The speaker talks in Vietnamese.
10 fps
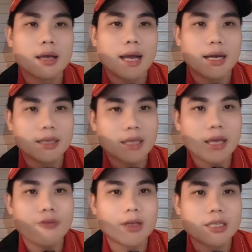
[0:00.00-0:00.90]
anh Linh
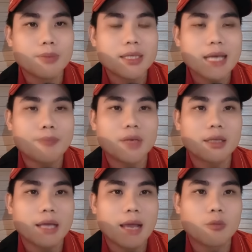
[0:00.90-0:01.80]
Tý và chị Bích Trâm
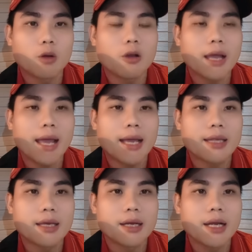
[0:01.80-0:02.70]
đó thì em cũng có
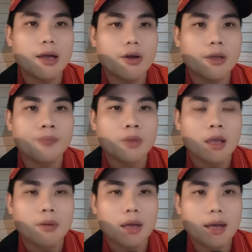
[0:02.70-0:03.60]
nghe chị Ni nói
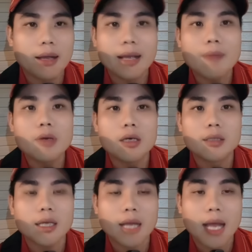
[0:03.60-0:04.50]
à, cảm
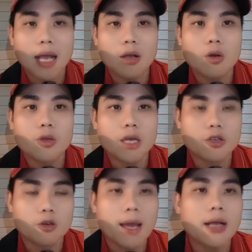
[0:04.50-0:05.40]
ơn tất cả cô dì
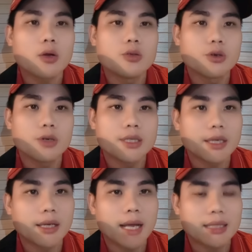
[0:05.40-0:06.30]
chú bác cô chú anh
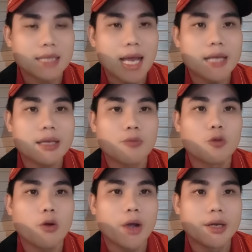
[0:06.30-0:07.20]
chị gần xa trong
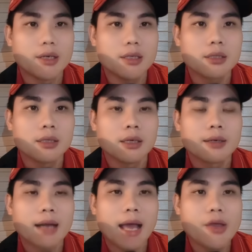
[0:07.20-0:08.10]
và ngoài nước
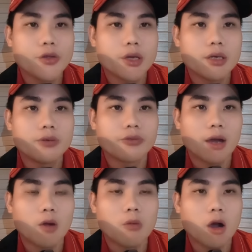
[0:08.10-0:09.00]
đã yêu thương
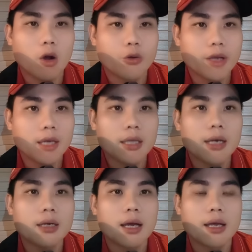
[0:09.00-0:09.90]
và ủng hộ nhớ
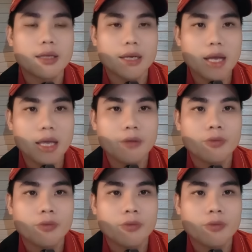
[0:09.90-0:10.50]
đến à, chị Ni